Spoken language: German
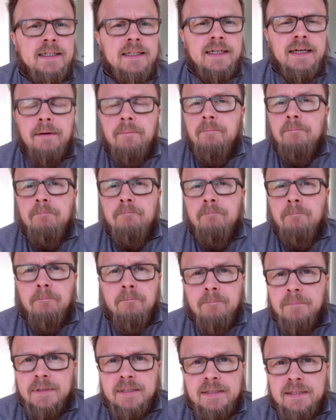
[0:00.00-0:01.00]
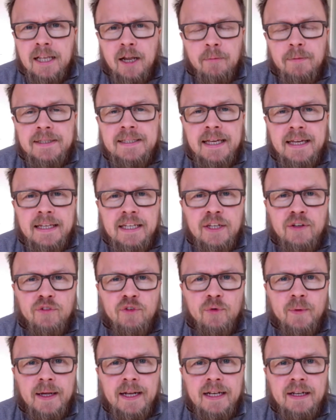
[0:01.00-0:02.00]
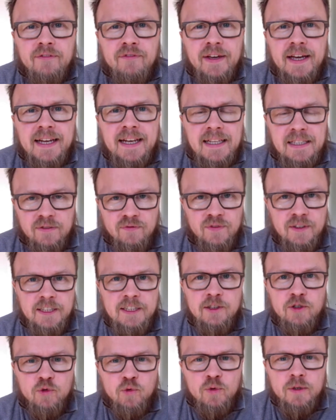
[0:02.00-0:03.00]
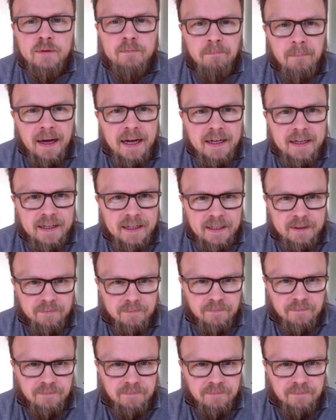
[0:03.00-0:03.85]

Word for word: Ähm, ist, glaube ich, sehr individuell, wer das wie gut machen kann.